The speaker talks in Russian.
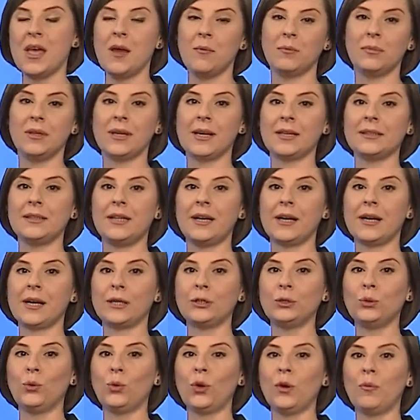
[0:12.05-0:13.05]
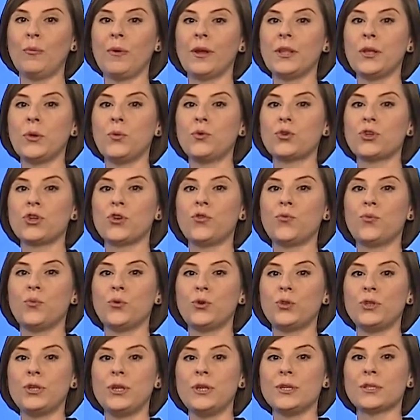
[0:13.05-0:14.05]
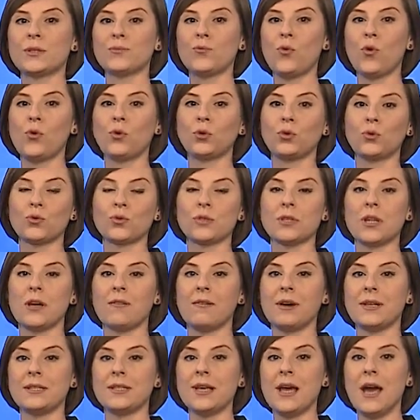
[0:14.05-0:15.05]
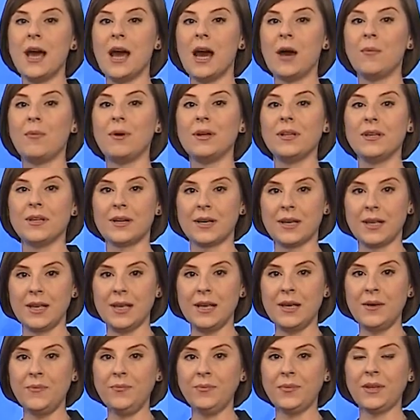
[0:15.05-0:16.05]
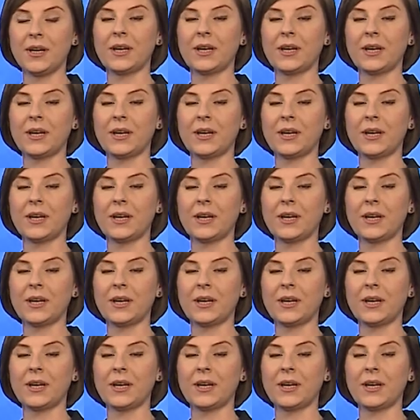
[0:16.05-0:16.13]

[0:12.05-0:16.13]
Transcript: благодаря которым они уже в пути смогут узнавать об аллергии,